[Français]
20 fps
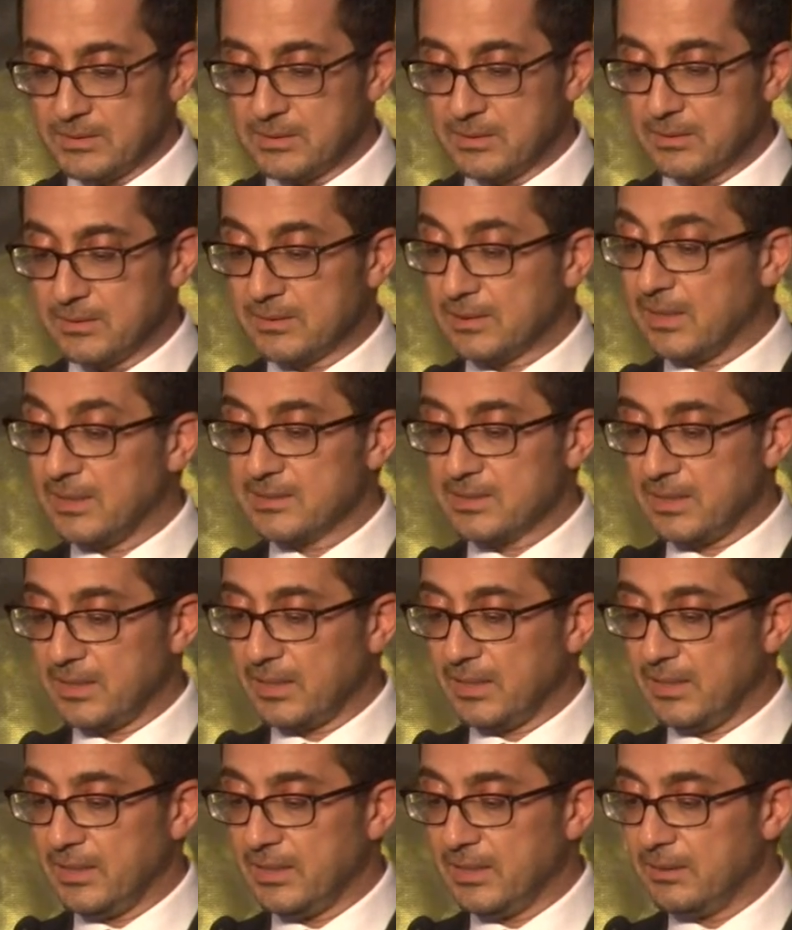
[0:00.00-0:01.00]
C'est très
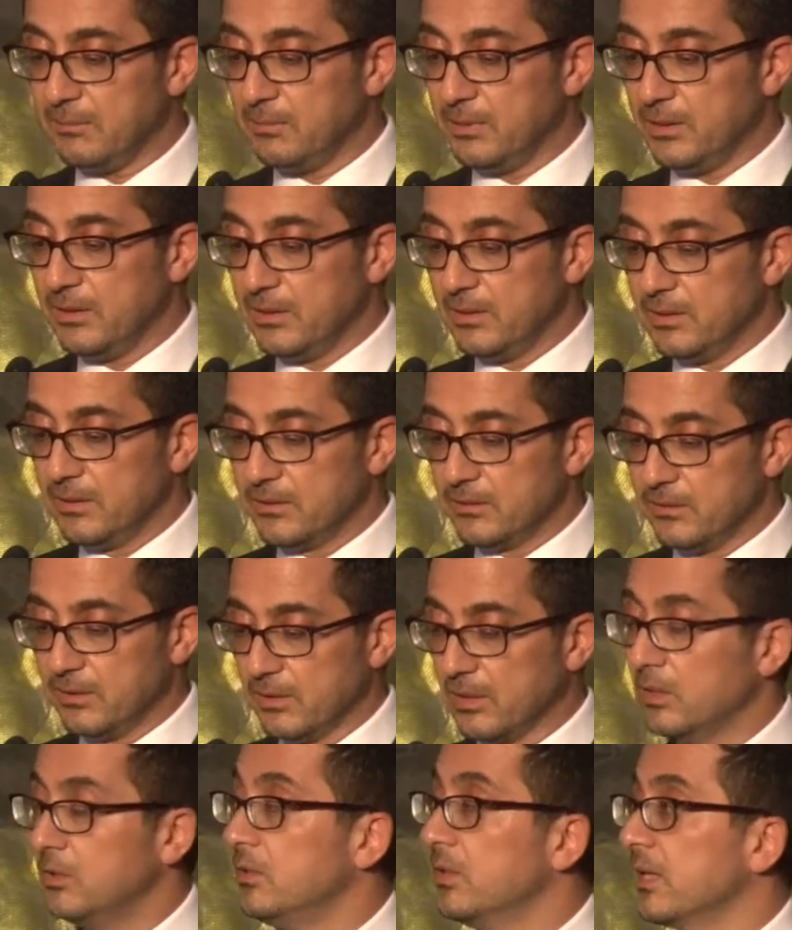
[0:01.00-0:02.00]
agréable de
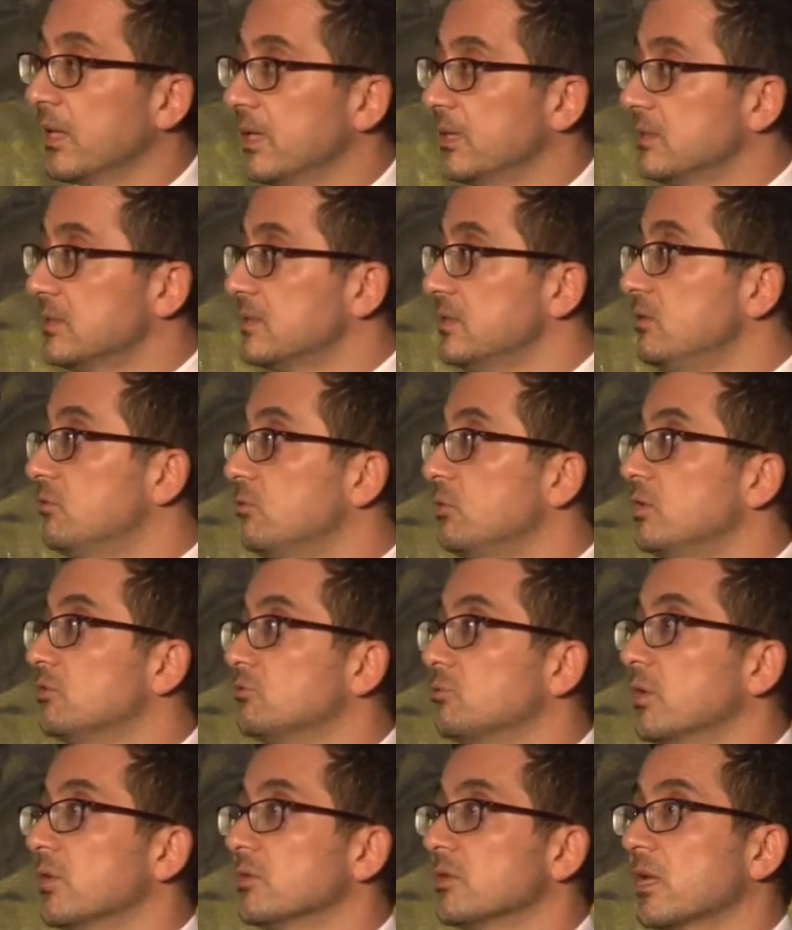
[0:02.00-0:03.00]
réunir ainsi tous les
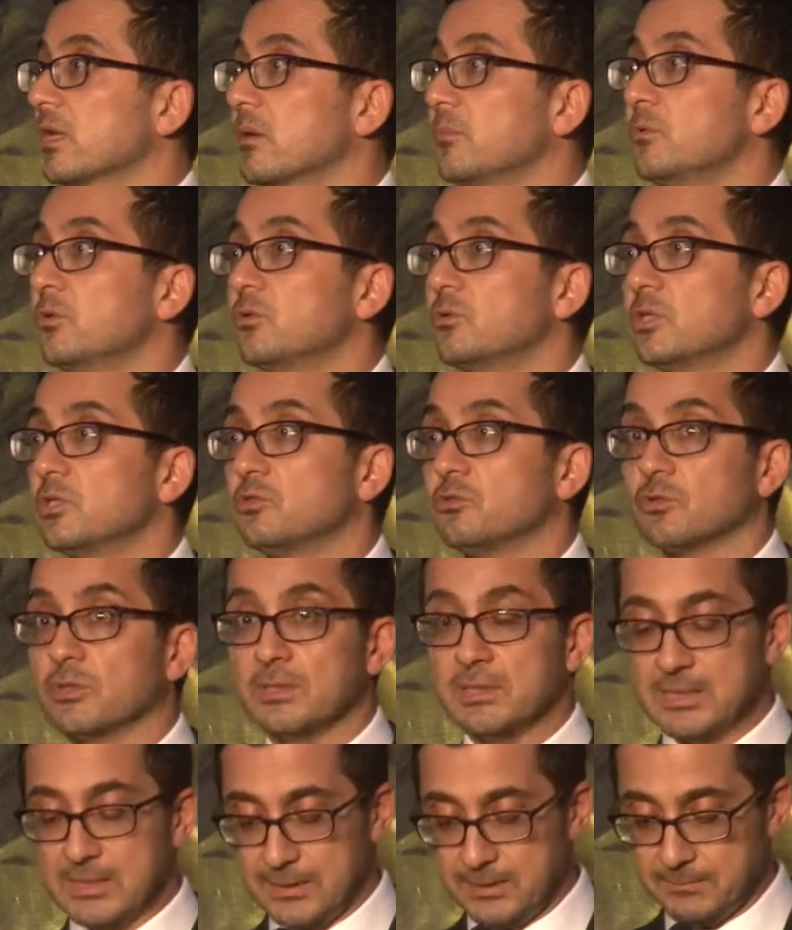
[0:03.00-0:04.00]
joueurs de la communauté
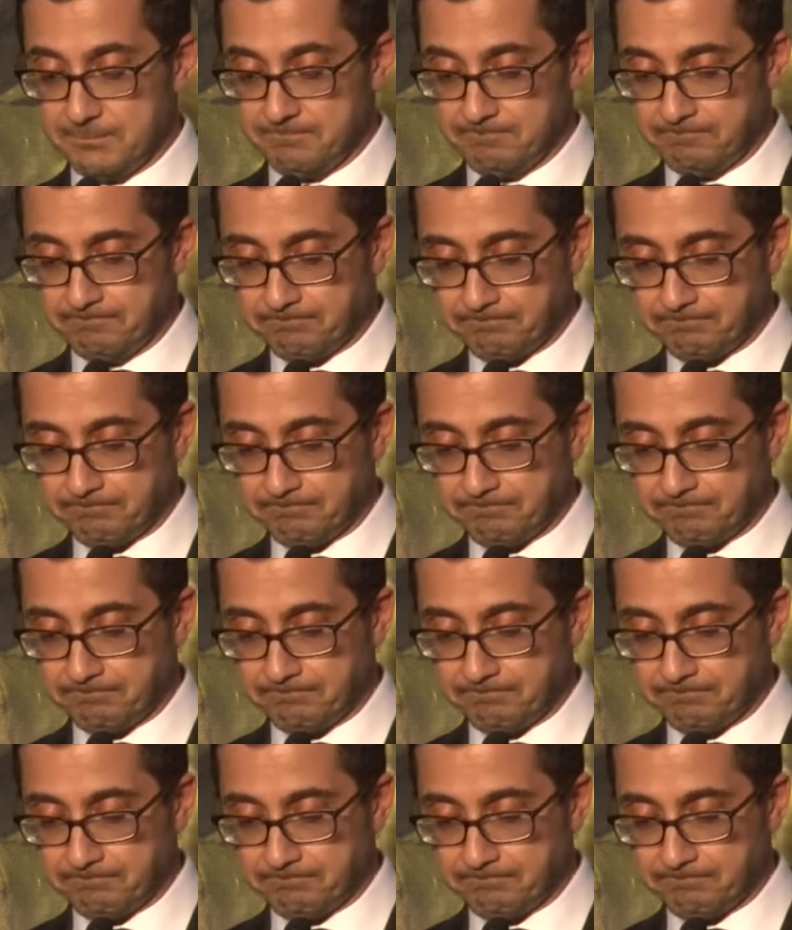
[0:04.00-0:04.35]
juridique.